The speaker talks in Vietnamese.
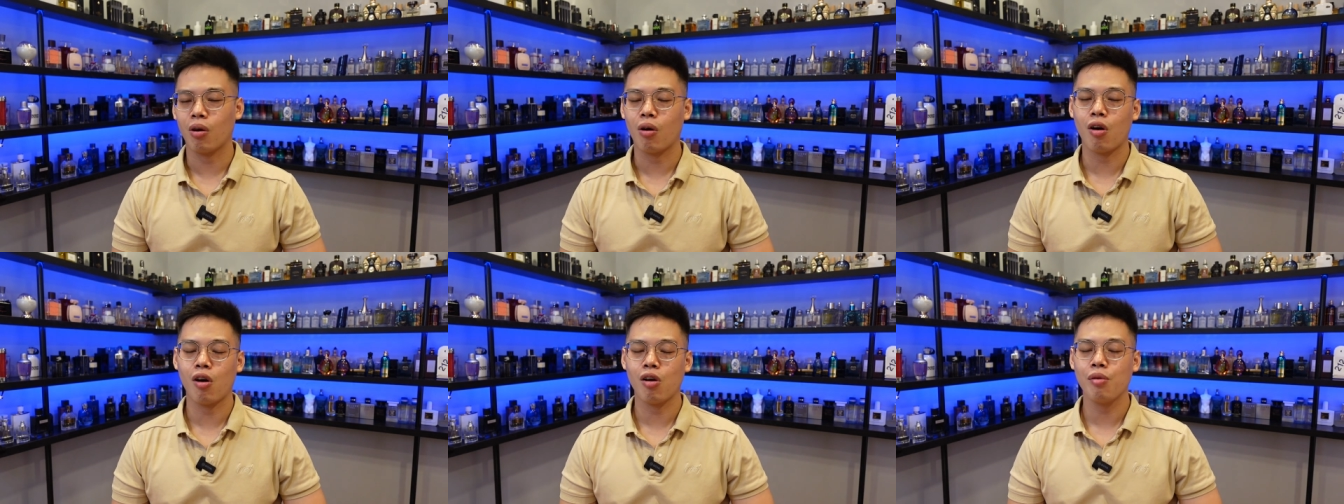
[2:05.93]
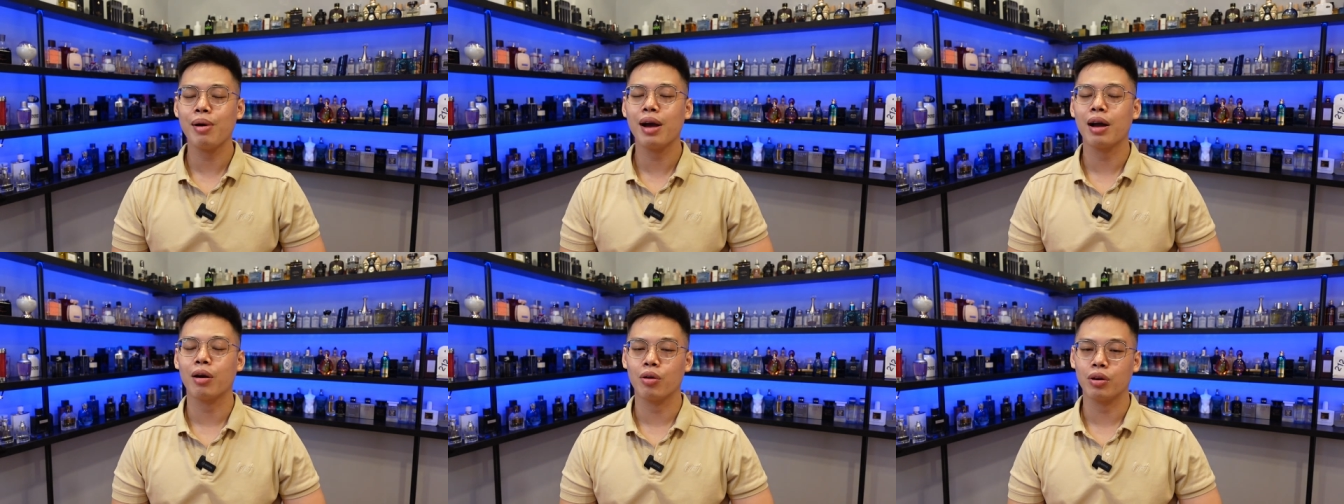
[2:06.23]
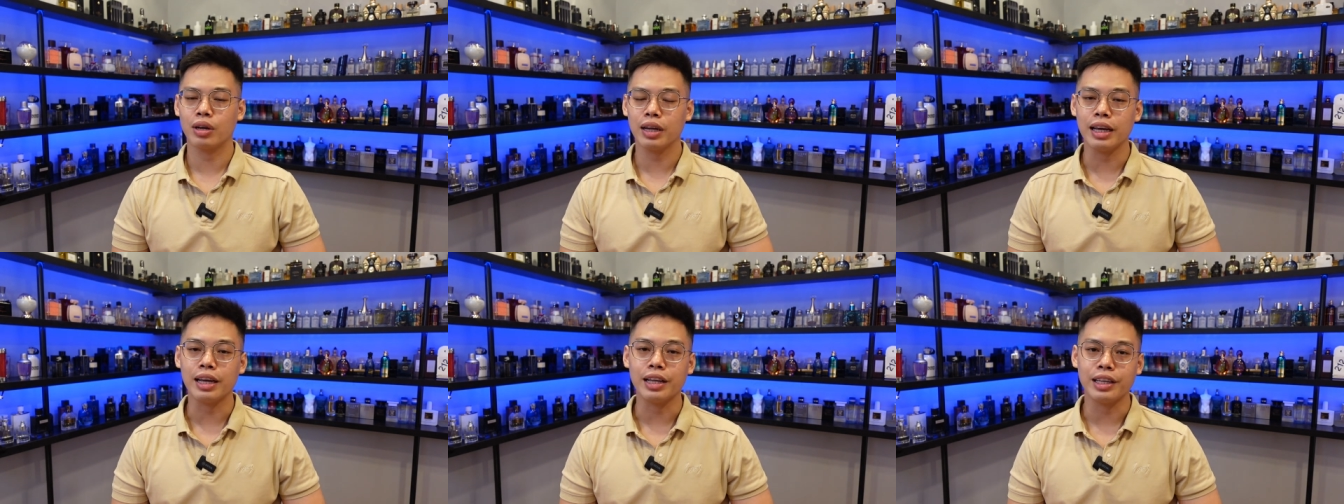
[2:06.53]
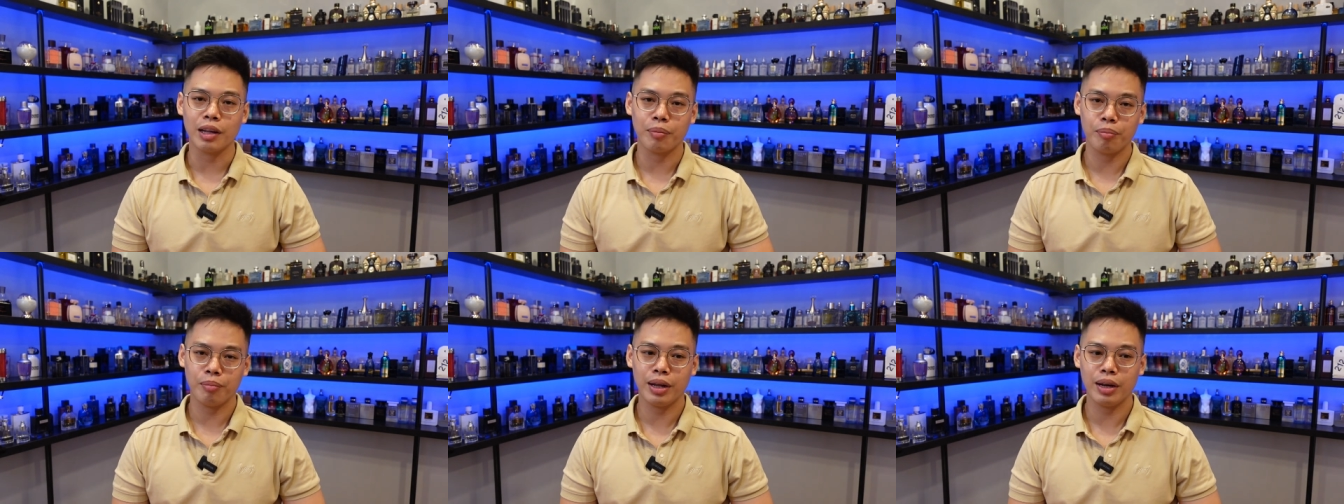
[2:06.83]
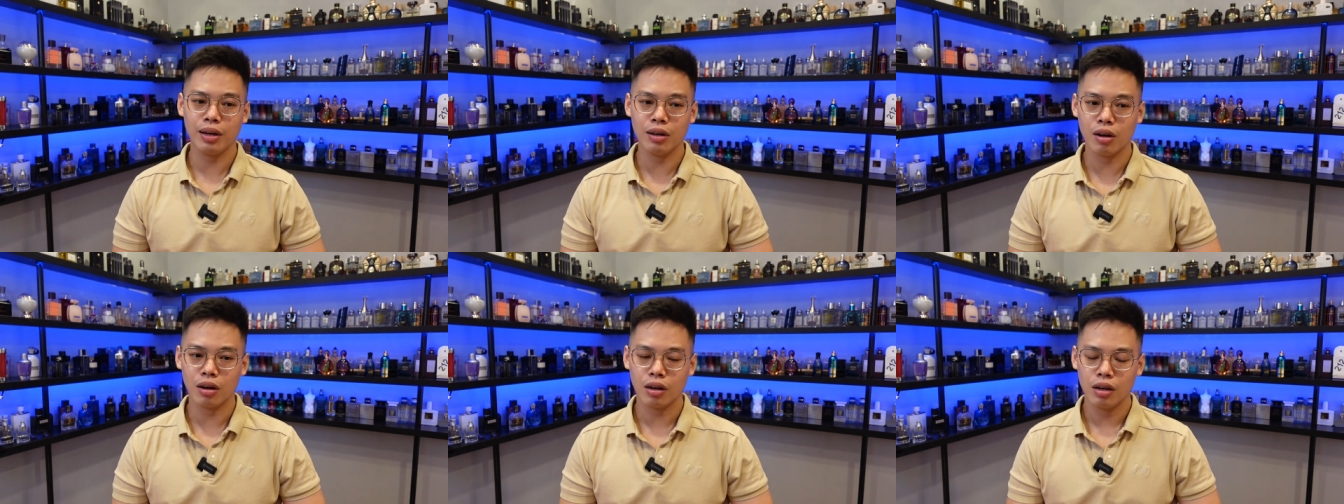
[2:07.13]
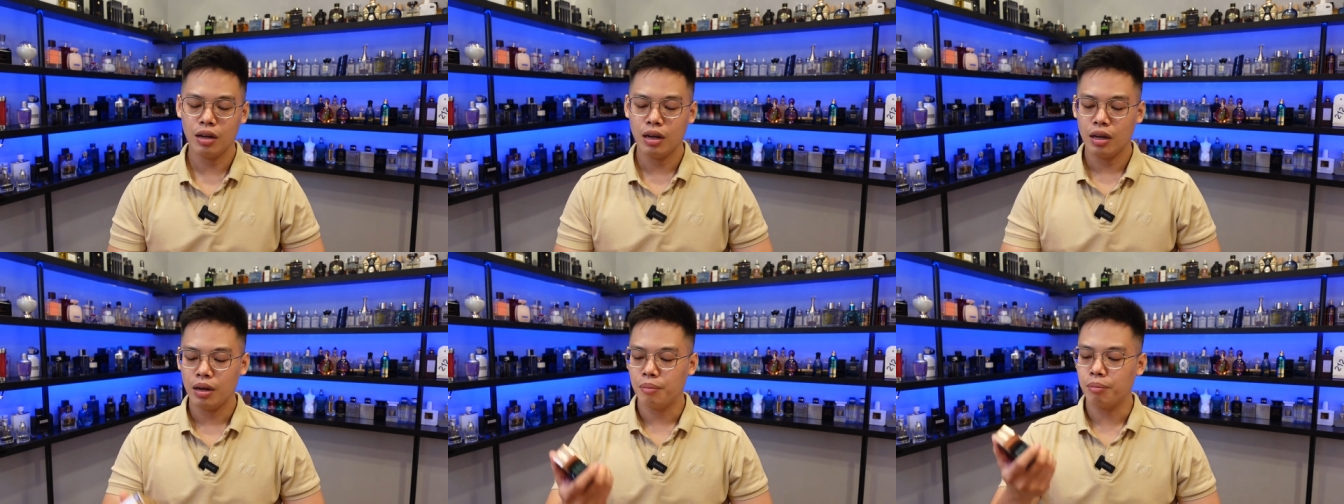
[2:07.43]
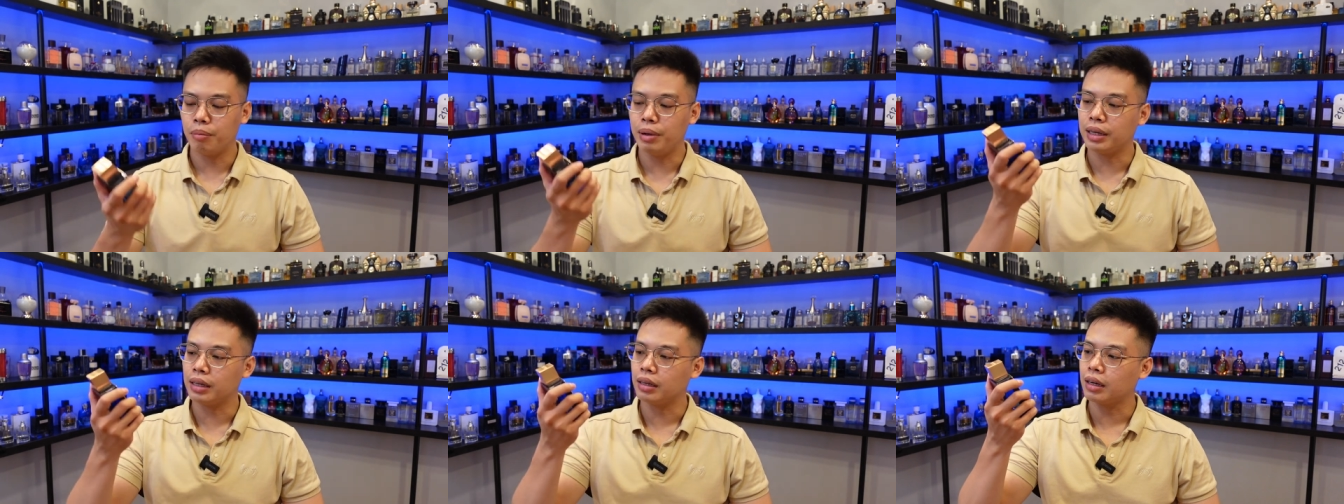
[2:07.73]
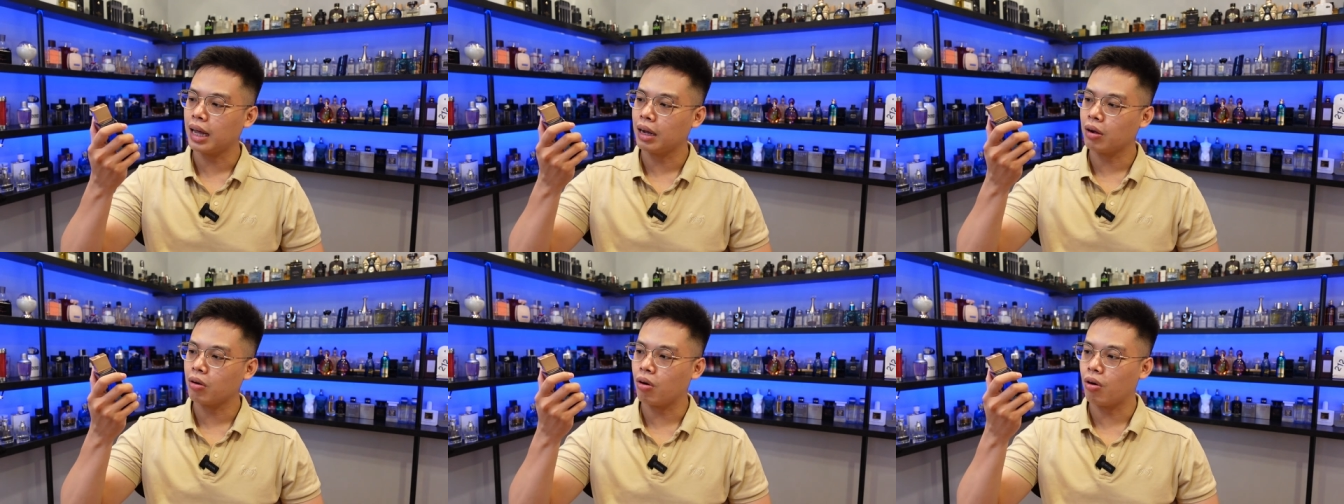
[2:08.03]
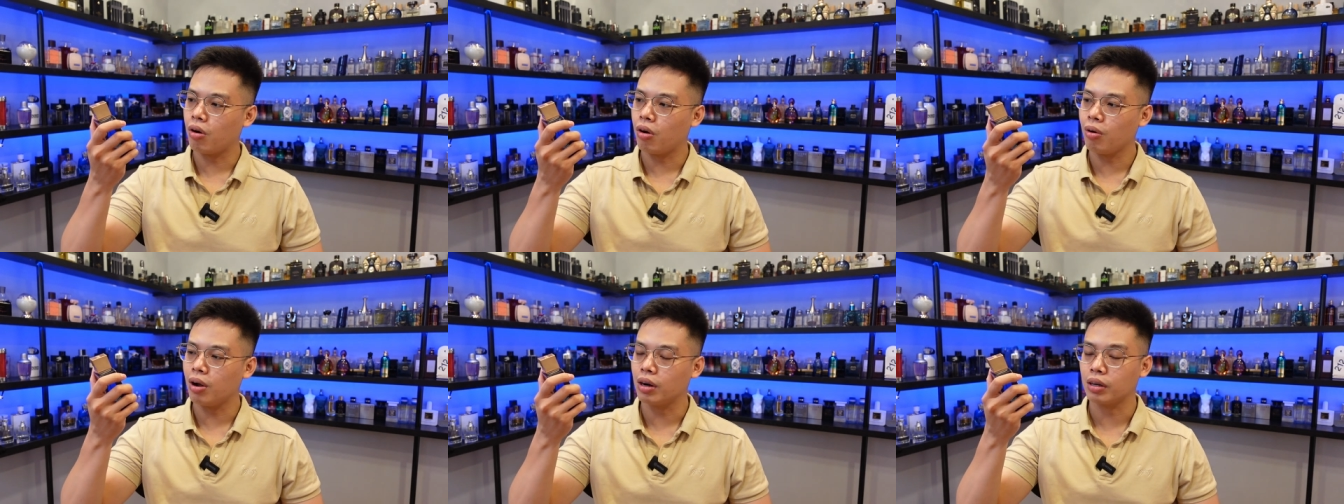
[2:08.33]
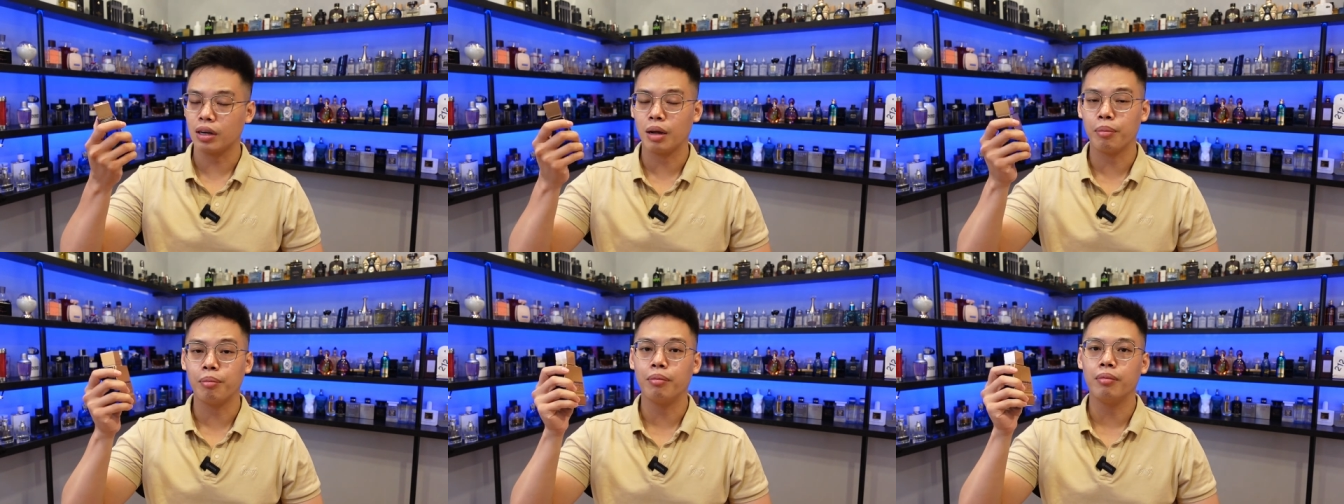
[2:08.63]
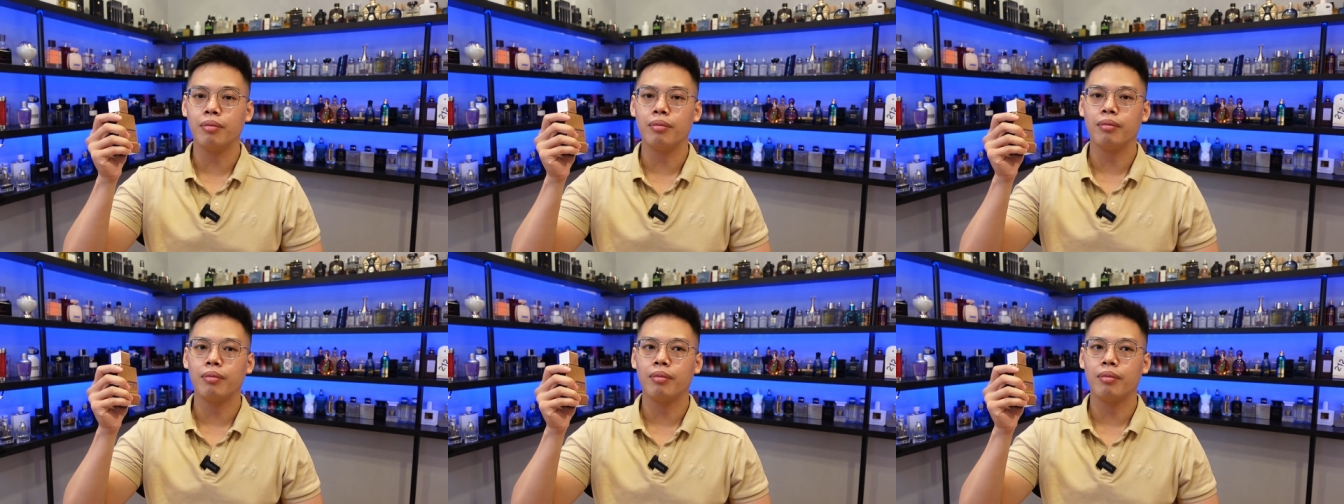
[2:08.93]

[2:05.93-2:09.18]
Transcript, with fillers: khó mà có thể nhận biết được mình đã có khoảng tầm